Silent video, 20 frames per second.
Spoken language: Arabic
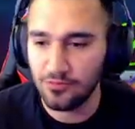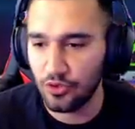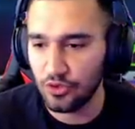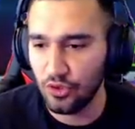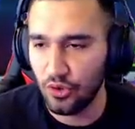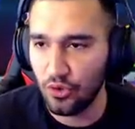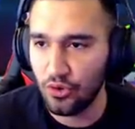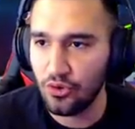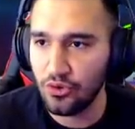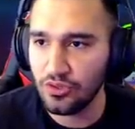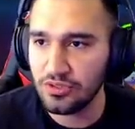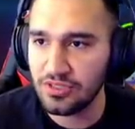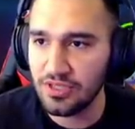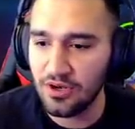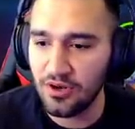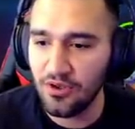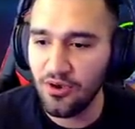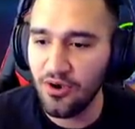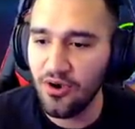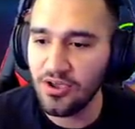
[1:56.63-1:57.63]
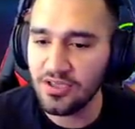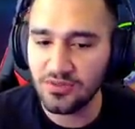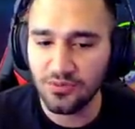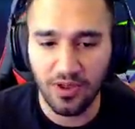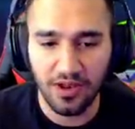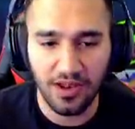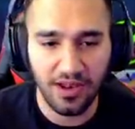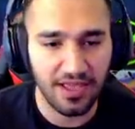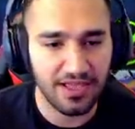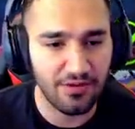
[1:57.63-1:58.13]
وضعه لوز اللوز
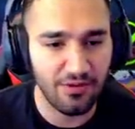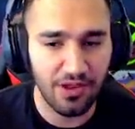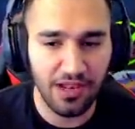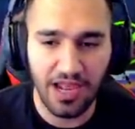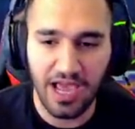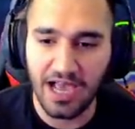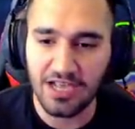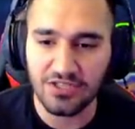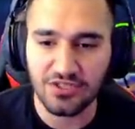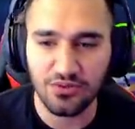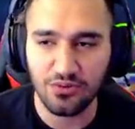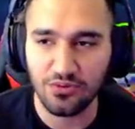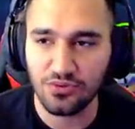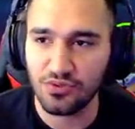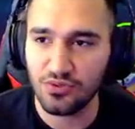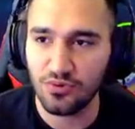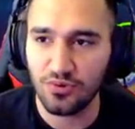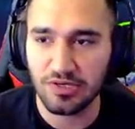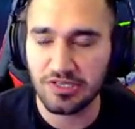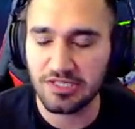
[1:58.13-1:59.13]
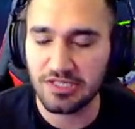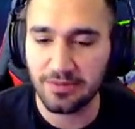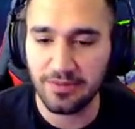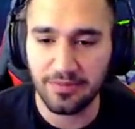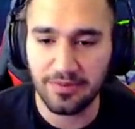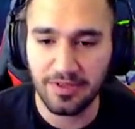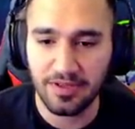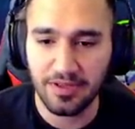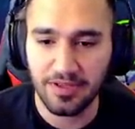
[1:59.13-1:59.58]
والله والله حظه اسطوري شباب